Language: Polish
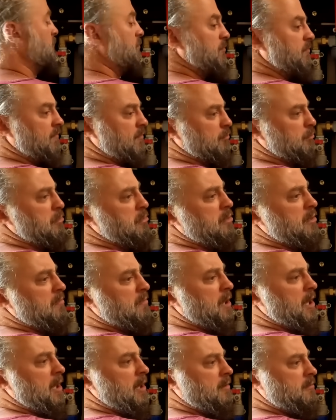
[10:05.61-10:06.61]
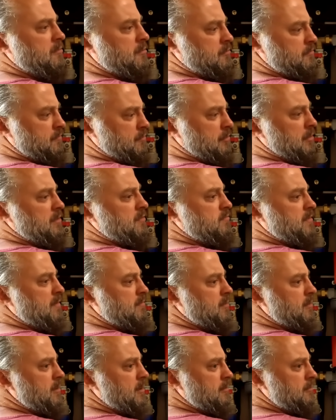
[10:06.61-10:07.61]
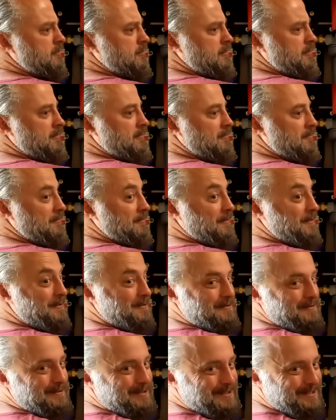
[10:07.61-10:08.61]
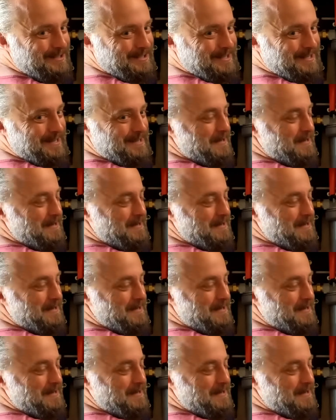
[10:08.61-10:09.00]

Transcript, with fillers: no, mówi, wody nie ma, coś woda słabo leci. Kurde,